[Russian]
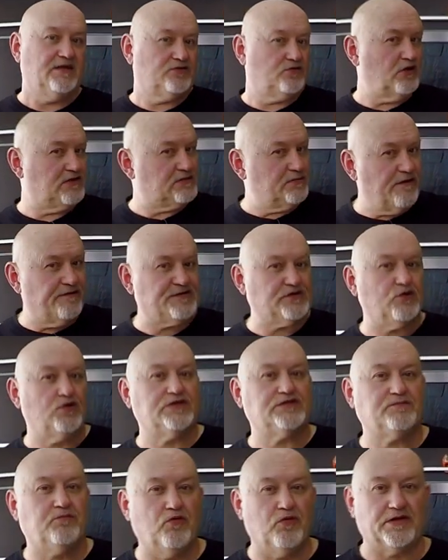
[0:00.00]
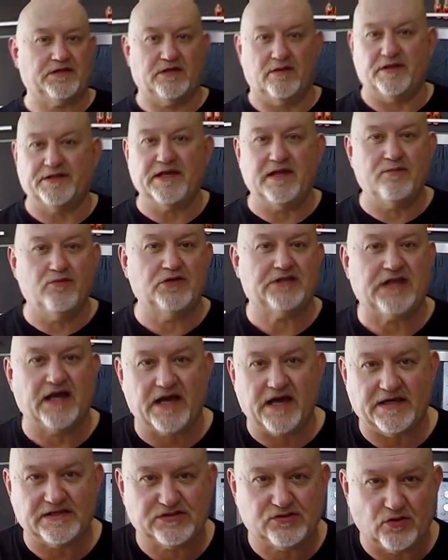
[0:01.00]
То есть мы все испортим, она не будет
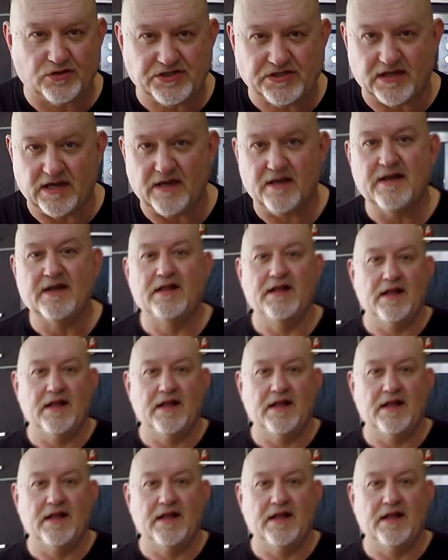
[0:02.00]
такая сочная.